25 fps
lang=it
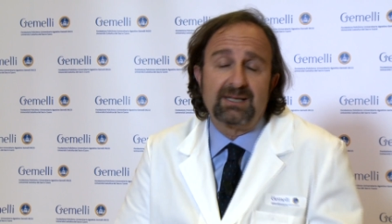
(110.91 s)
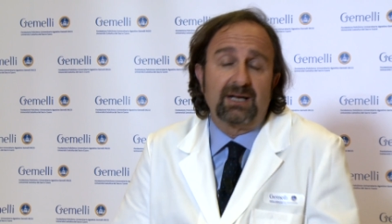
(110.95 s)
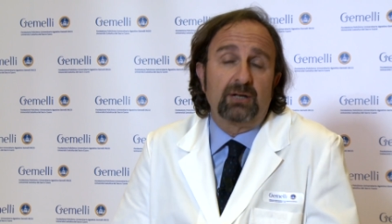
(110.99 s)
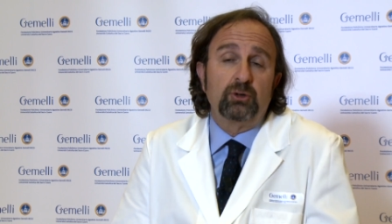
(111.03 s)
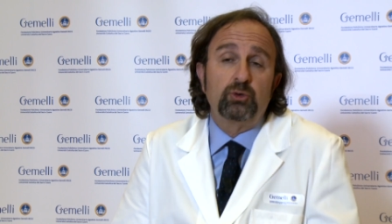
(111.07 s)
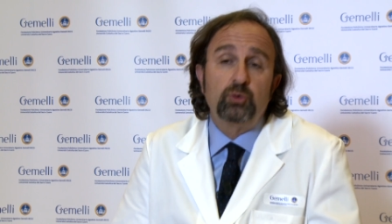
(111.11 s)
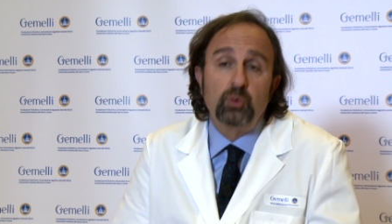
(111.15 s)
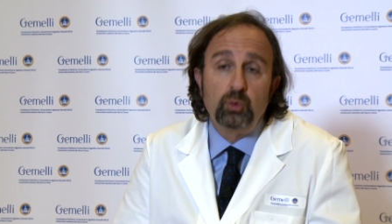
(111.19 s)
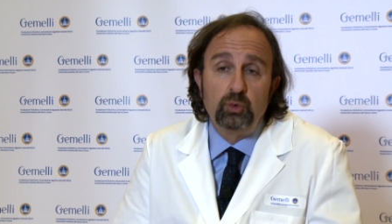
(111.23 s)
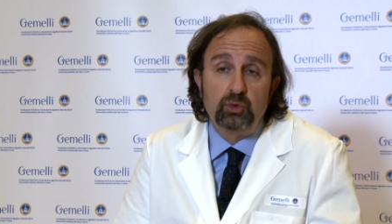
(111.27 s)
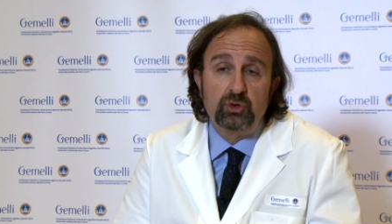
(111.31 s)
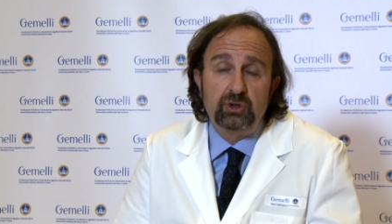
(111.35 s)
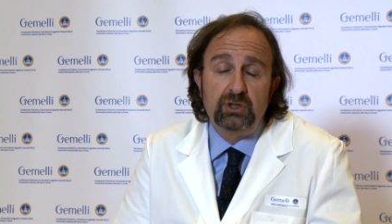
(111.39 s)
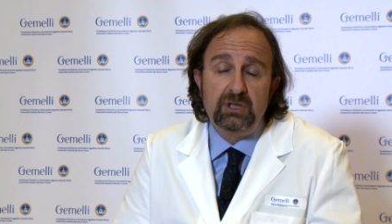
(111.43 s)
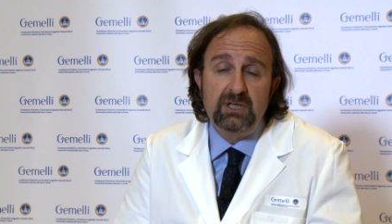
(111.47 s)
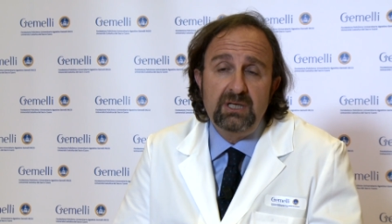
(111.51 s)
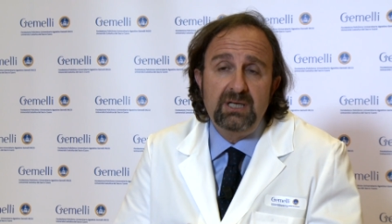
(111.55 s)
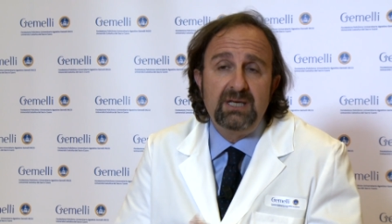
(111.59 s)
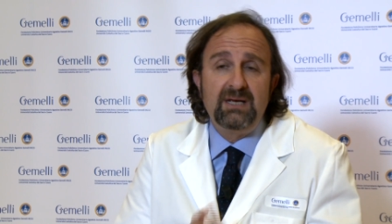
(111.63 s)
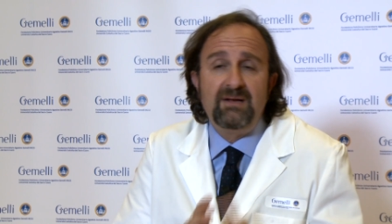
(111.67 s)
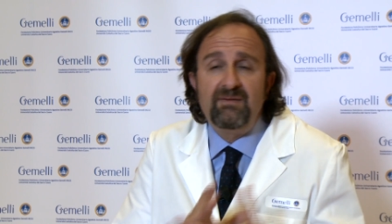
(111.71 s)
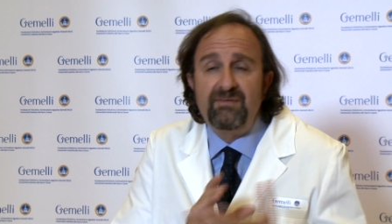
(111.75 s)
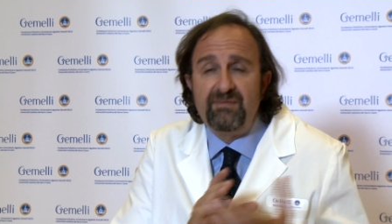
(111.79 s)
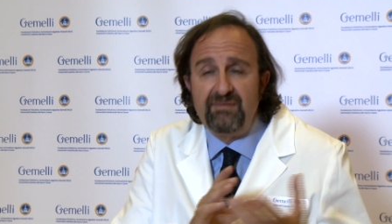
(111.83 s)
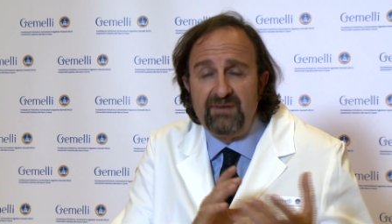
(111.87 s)
tra
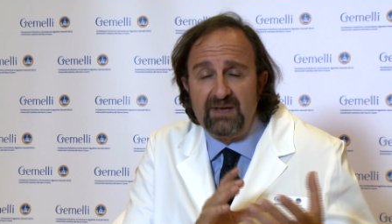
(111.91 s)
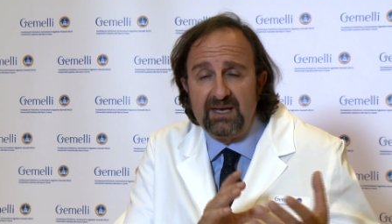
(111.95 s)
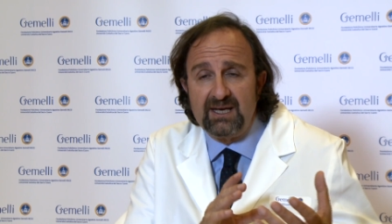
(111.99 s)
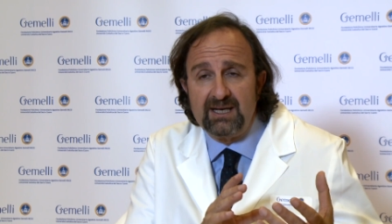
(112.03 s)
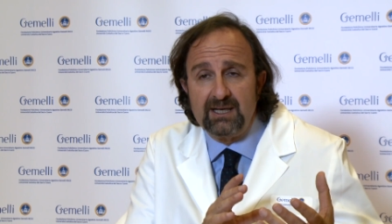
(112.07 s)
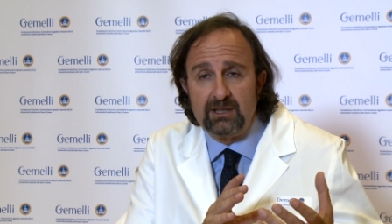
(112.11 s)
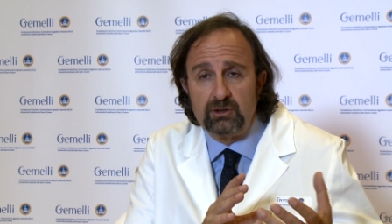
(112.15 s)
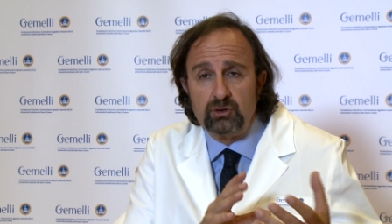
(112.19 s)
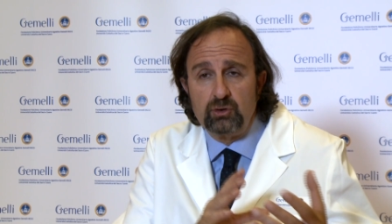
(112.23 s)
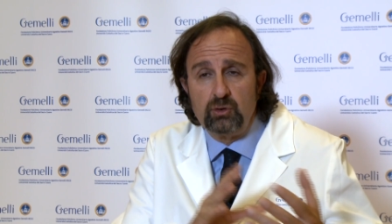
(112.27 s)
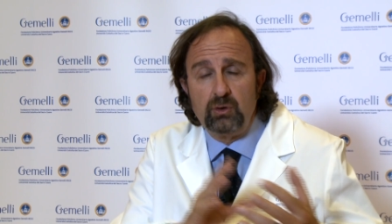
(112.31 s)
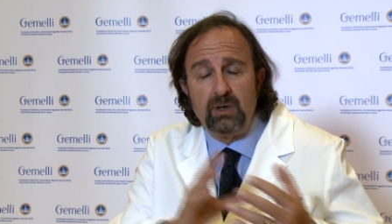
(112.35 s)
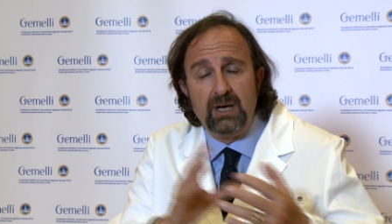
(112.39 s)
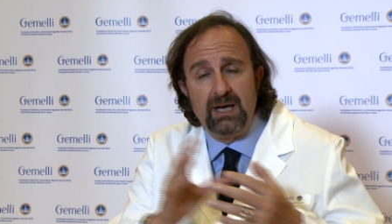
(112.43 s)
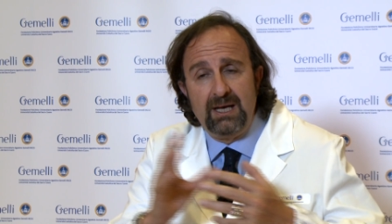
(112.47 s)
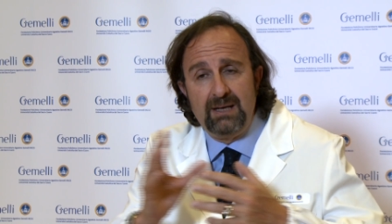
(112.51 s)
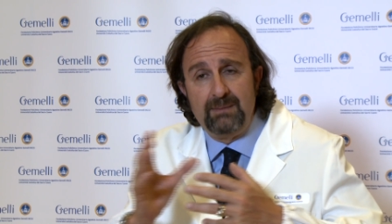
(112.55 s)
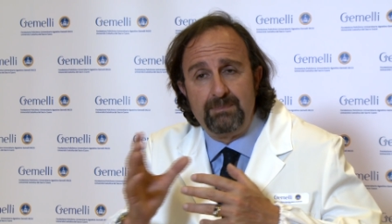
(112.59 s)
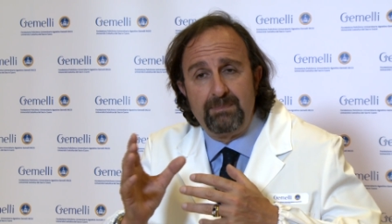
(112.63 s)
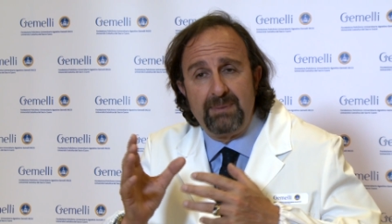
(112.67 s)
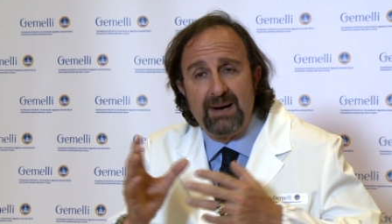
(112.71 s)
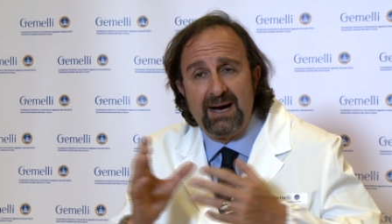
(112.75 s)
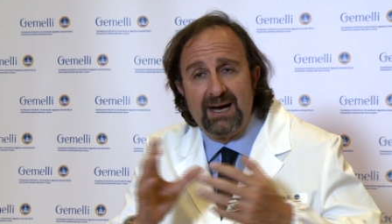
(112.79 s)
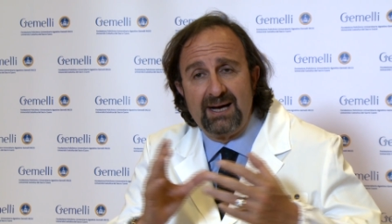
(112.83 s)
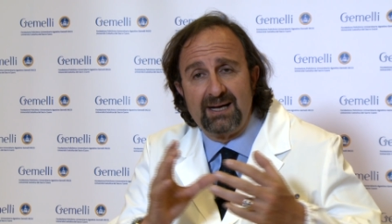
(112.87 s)
tutti il fegato fegato e
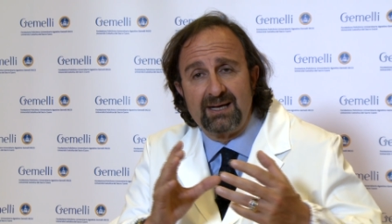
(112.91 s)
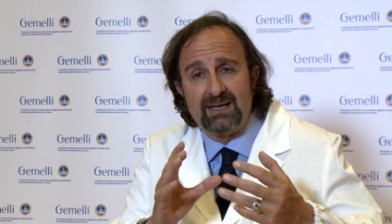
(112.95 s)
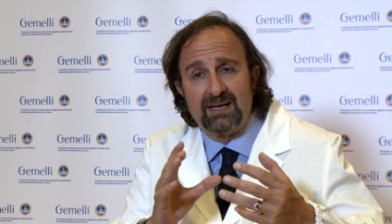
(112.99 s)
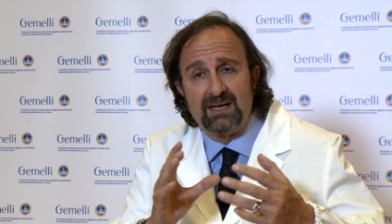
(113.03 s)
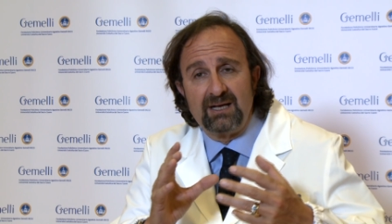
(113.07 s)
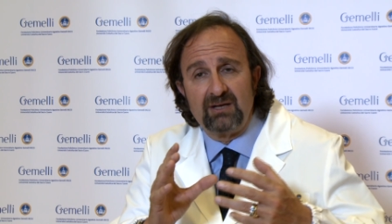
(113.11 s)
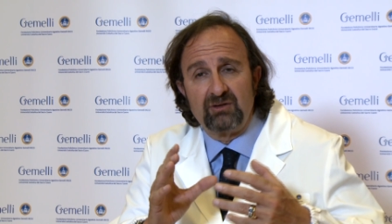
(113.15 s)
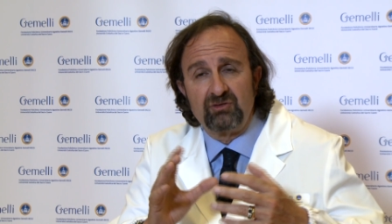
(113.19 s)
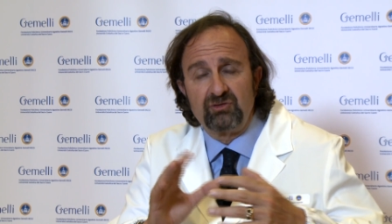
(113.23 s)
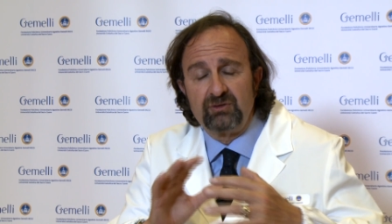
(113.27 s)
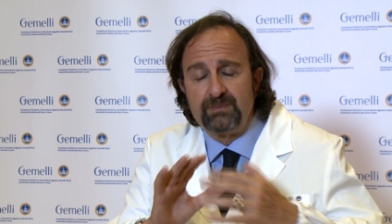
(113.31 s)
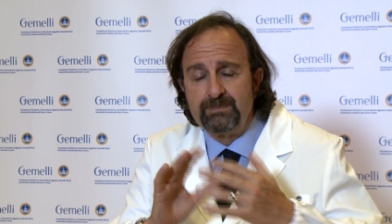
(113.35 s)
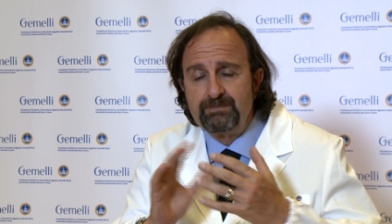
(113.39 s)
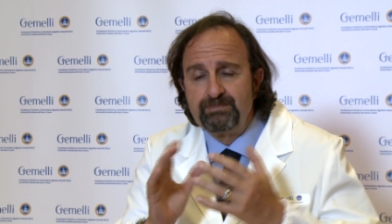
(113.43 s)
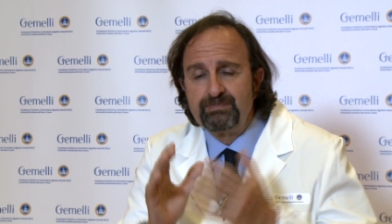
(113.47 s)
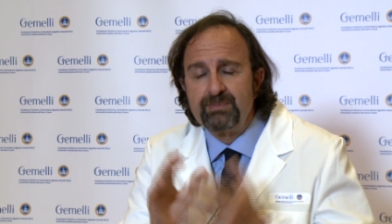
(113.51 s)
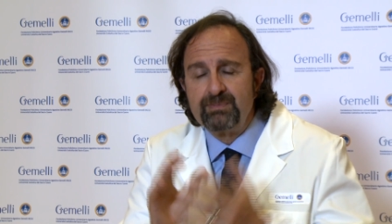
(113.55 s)
il pancreas.